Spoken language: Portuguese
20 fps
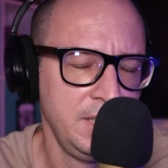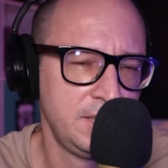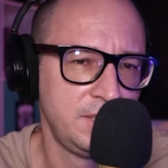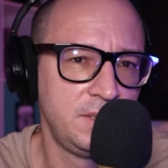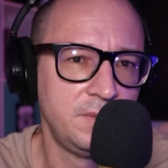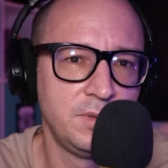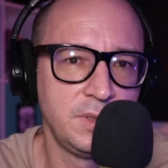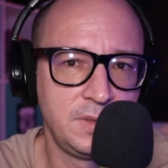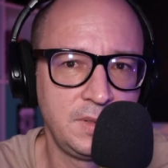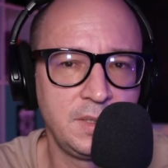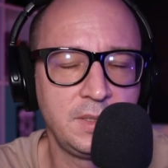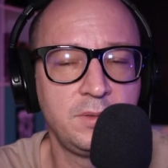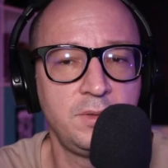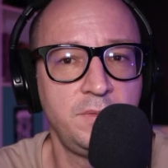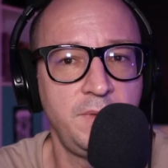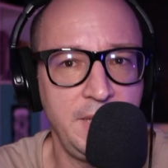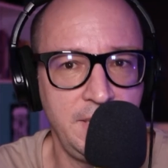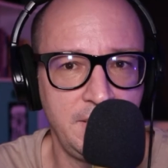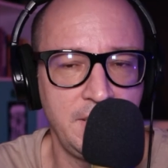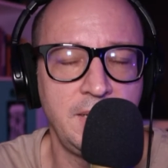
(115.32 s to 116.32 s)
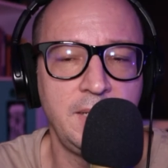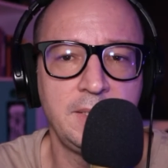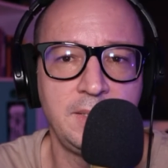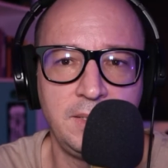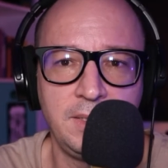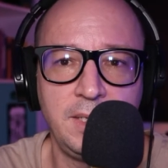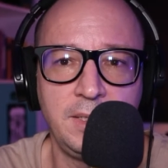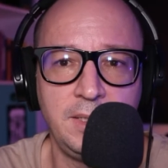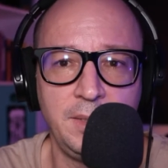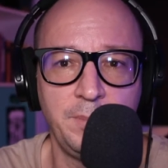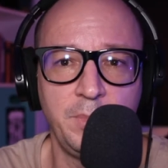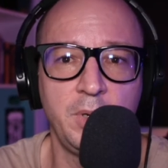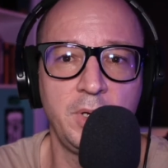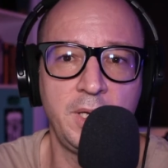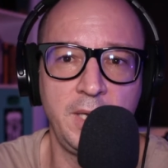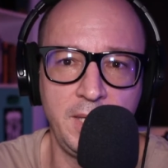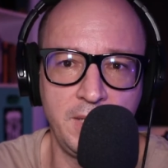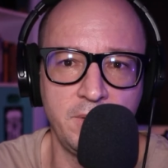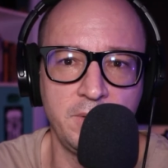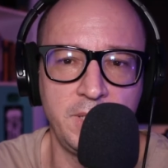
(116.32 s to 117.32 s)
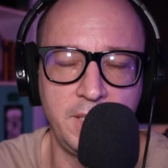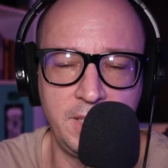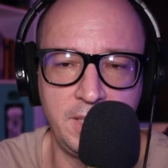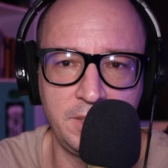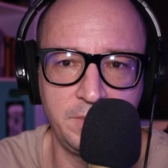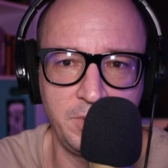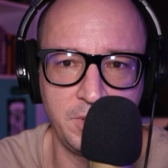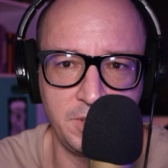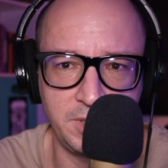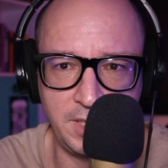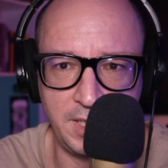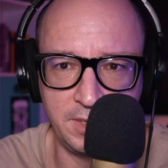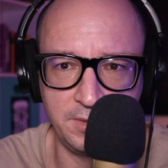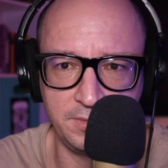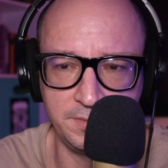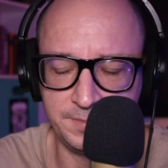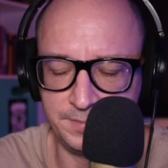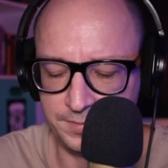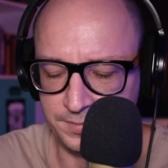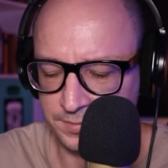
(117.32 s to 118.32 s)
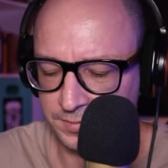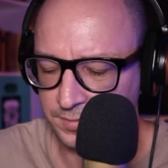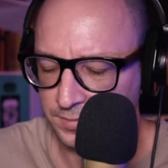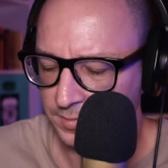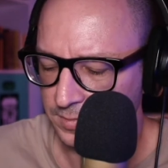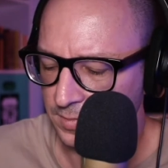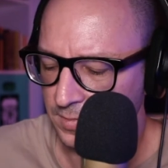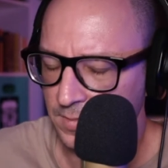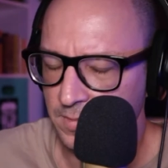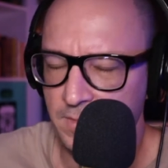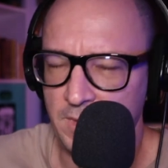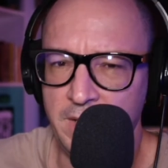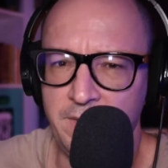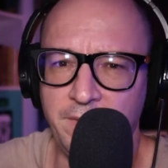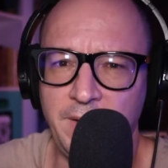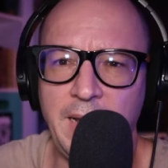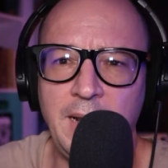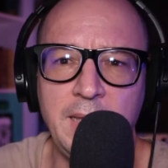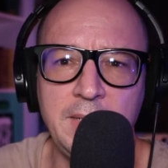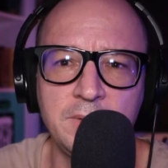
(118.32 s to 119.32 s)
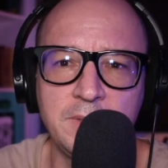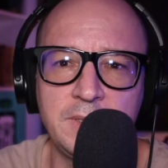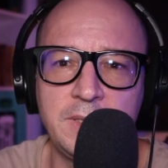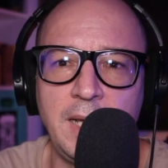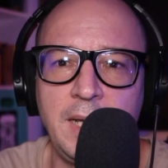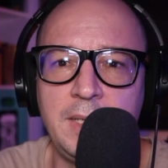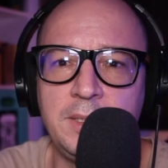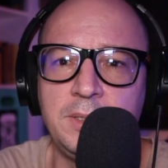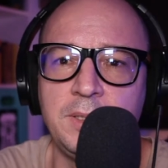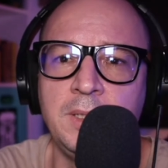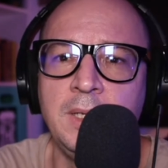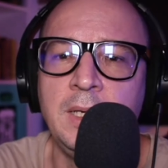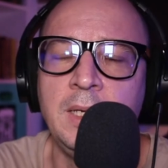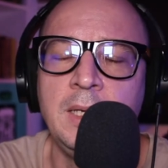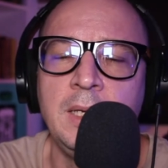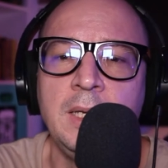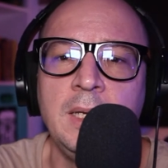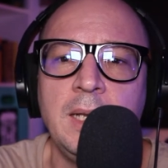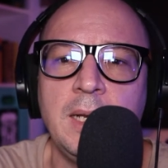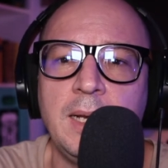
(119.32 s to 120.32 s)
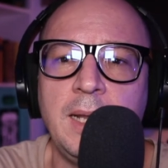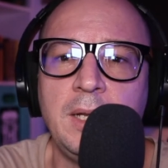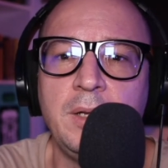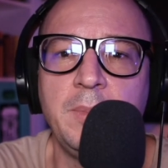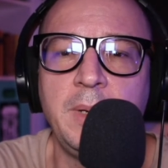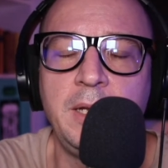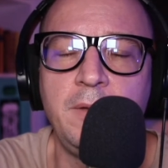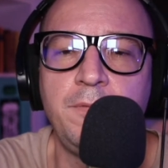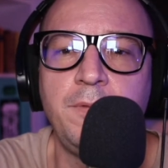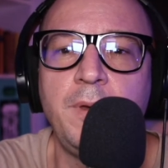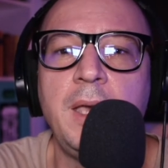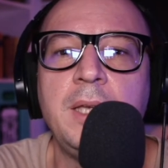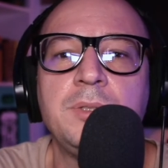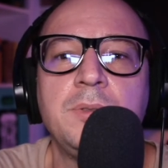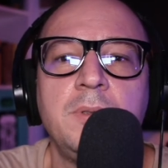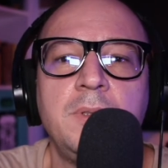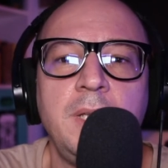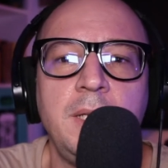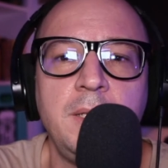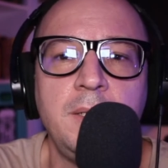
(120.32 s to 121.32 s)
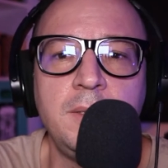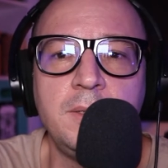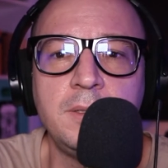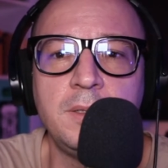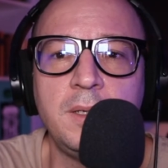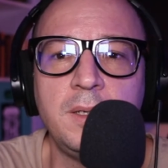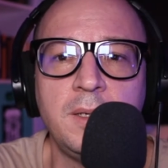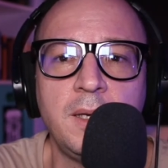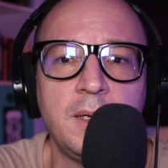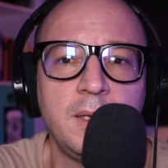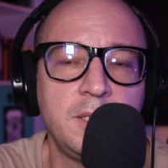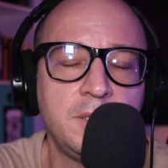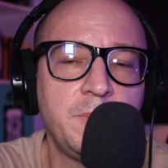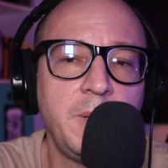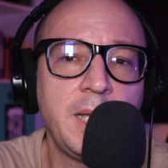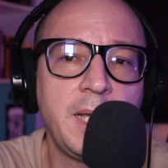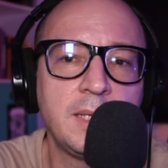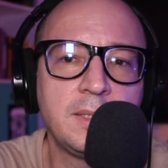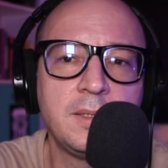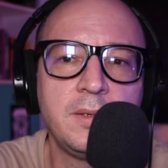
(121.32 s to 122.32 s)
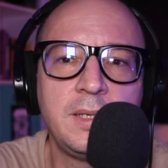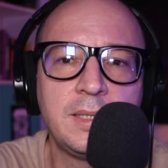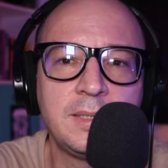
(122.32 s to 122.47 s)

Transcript: Se você tiver interesse em entender por que, que eu criei esse projeto, vai lá no site. Lá no manifesto tem eh, a explicação